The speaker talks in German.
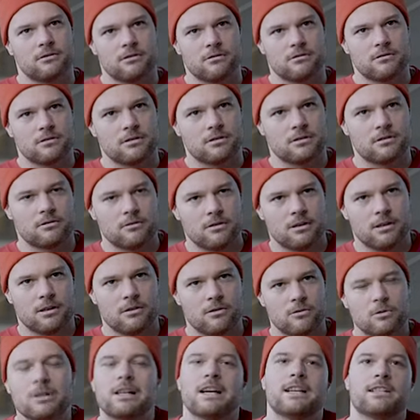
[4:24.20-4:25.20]
und äh,
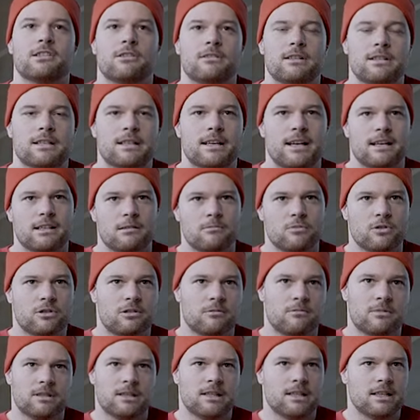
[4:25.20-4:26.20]
Uneindeutigkeit in
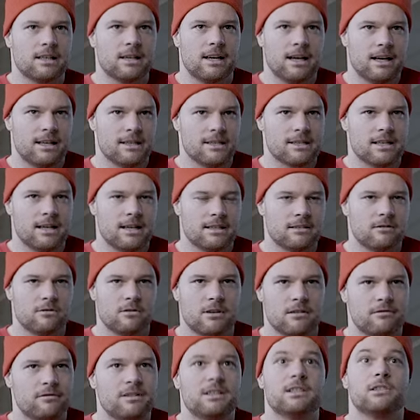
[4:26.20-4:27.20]
bestimmte Dinge einzeichnet
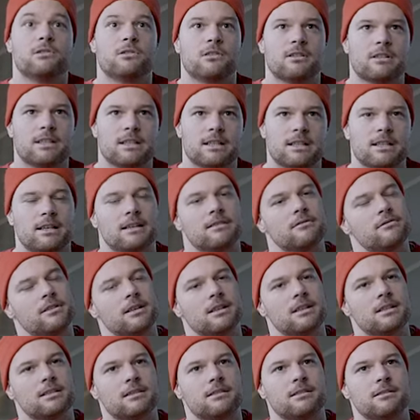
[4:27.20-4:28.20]
oder Vieldeutigkeit
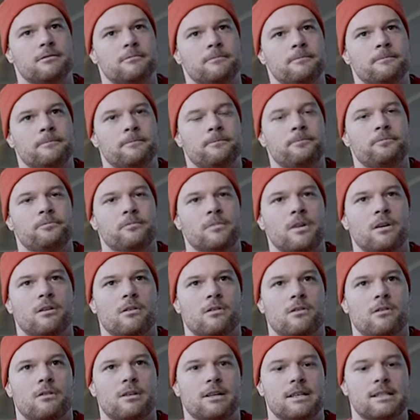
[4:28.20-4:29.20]
vielleicht.
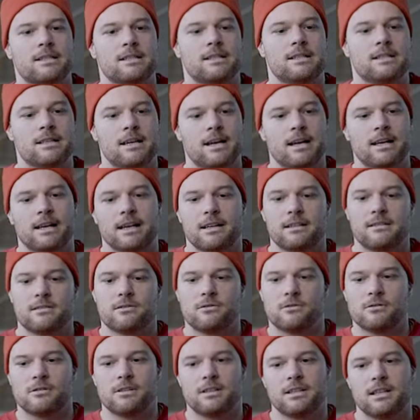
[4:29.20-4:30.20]
Und dass diese
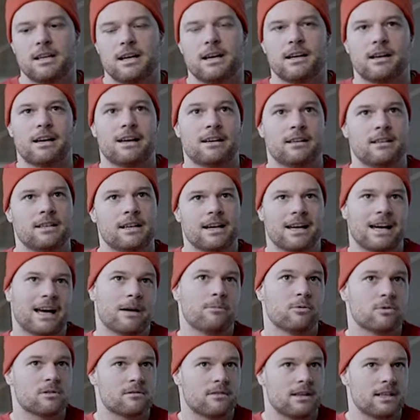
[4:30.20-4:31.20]
Ergänzung in der, in der
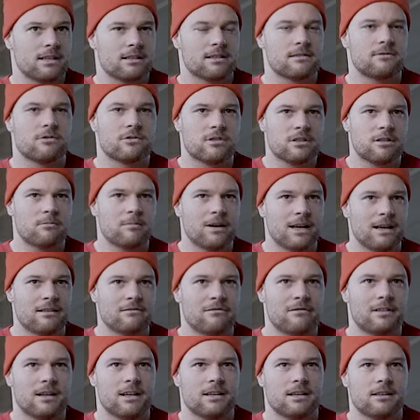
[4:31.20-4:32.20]
Reibungsfläche zwischen den beiden
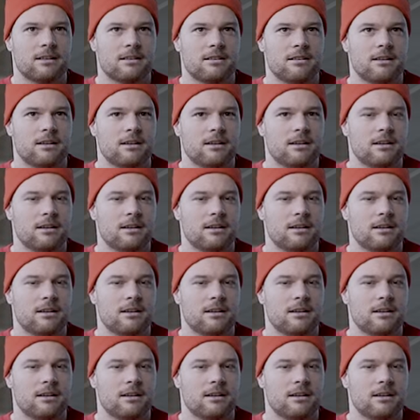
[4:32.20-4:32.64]
Feldern